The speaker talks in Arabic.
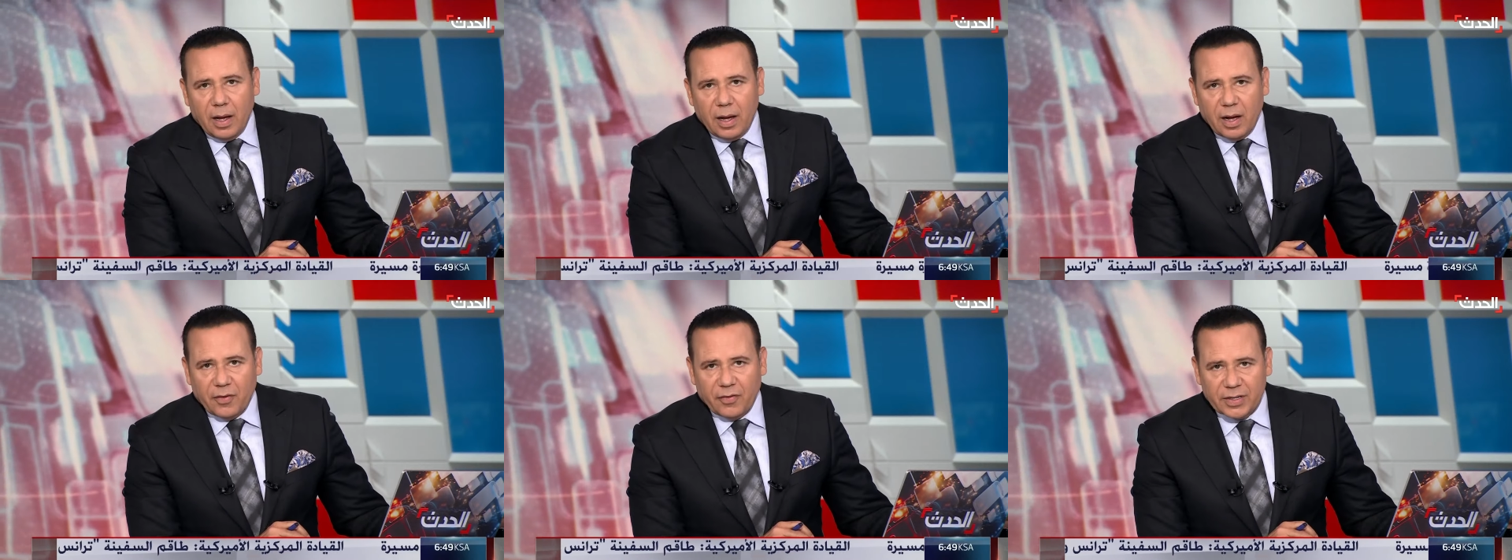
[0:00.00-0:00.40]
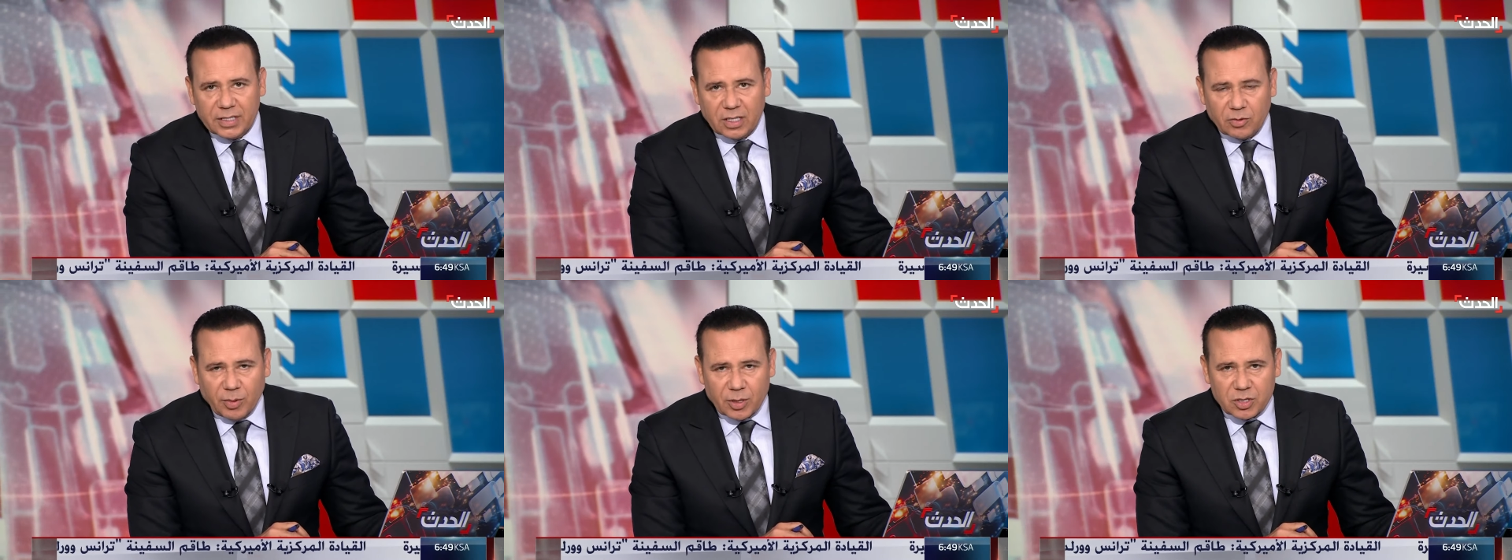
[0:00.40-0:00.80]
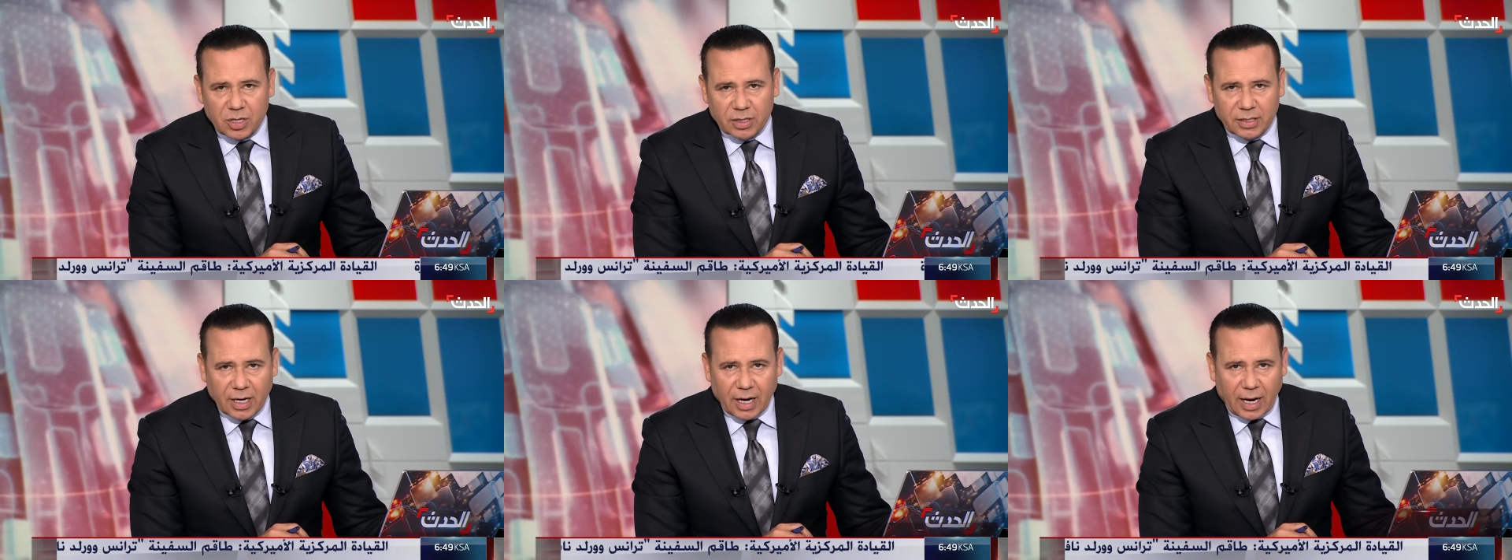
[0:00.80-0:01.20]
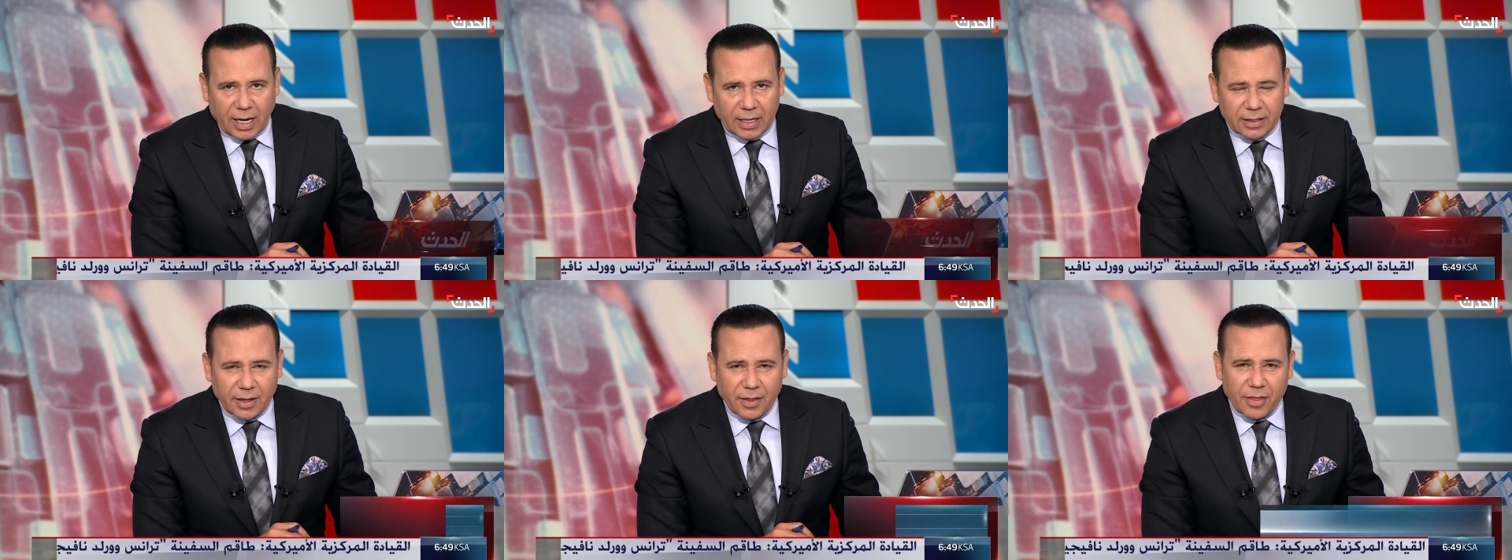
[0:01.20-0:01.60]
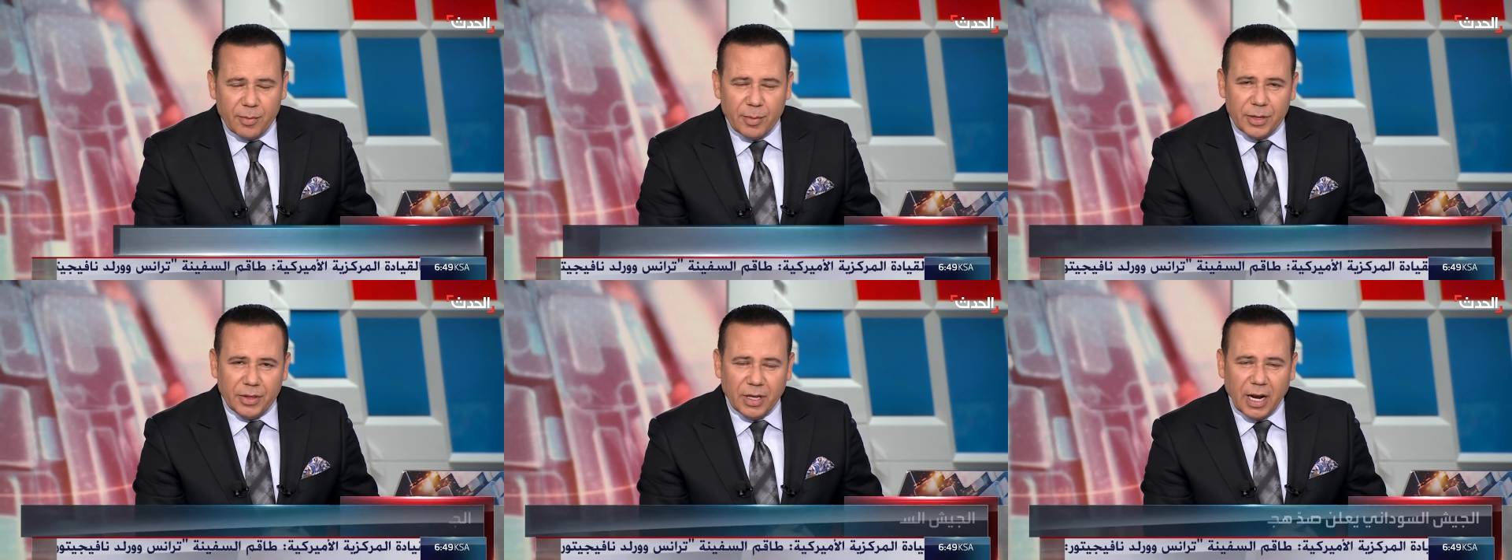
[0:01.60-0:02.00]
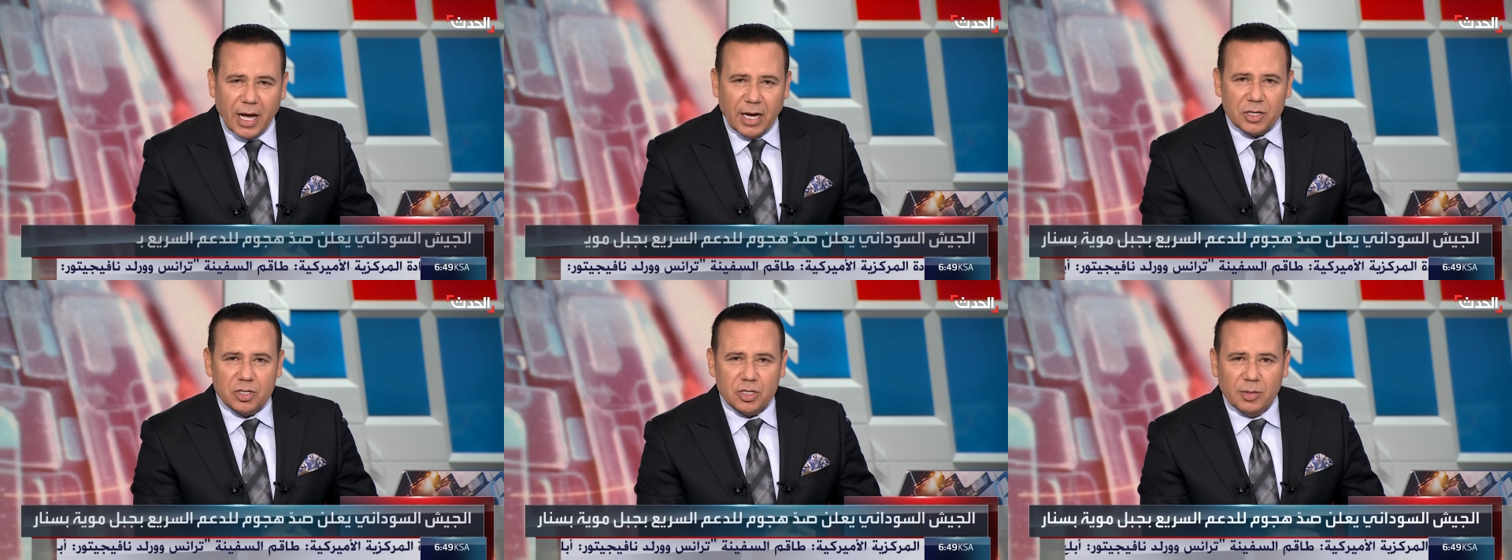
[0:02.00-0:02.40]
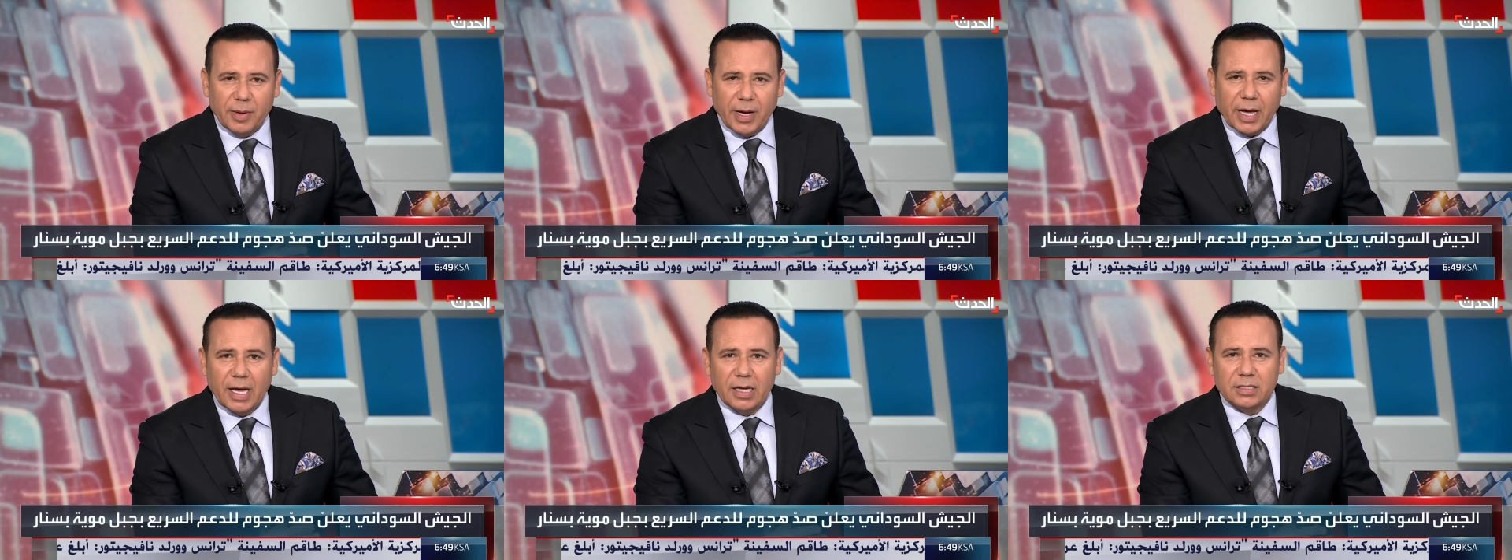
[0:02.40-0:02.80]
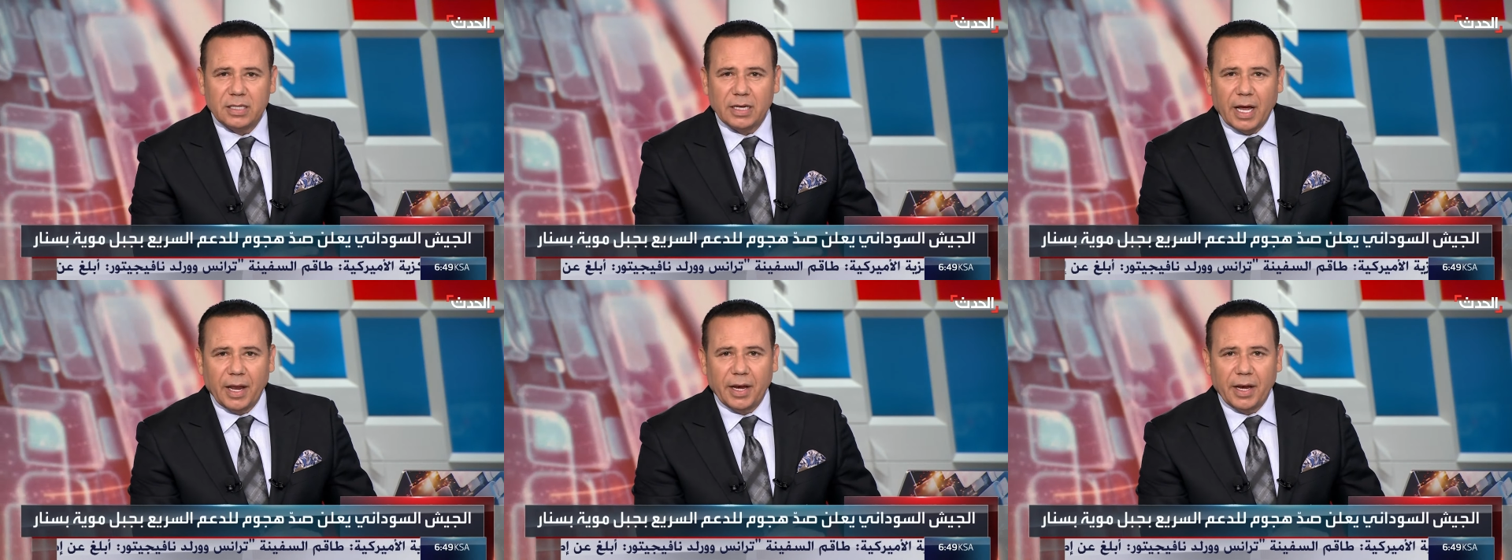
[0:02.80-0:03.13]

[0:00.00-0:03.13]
أفادت مصادر الحدث باندلاع اشتباكات